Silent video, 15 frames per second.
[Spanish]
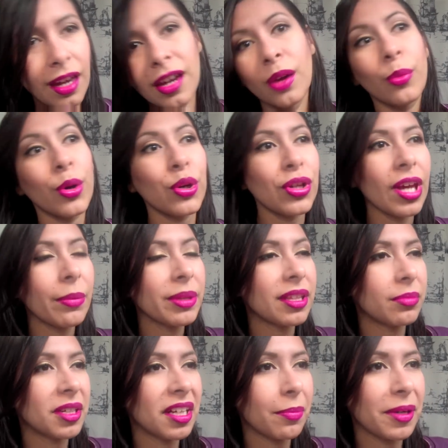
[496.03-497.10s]
Bueno, ya me
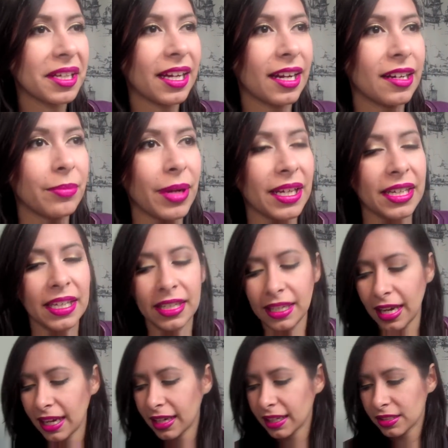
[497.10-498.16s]
terminé de aplicar el
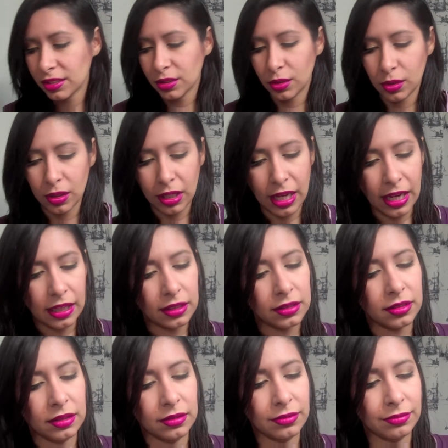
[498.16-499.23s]
maquillaje. Son
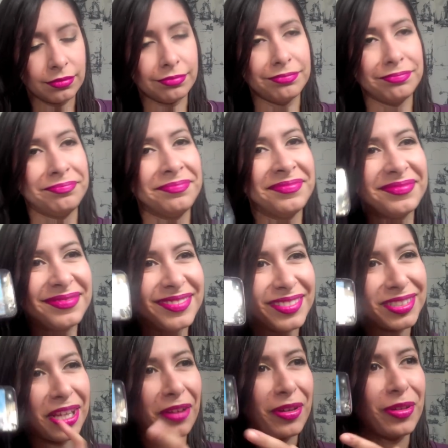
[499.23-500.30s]
las
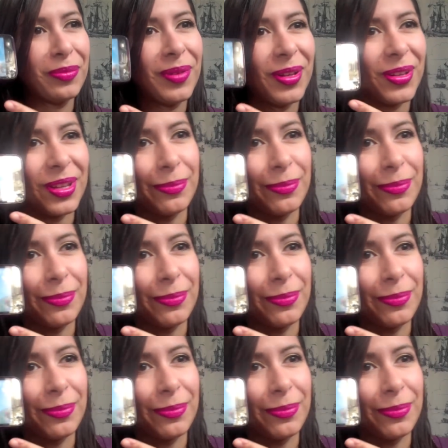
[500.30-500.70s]
estaba viendo un video de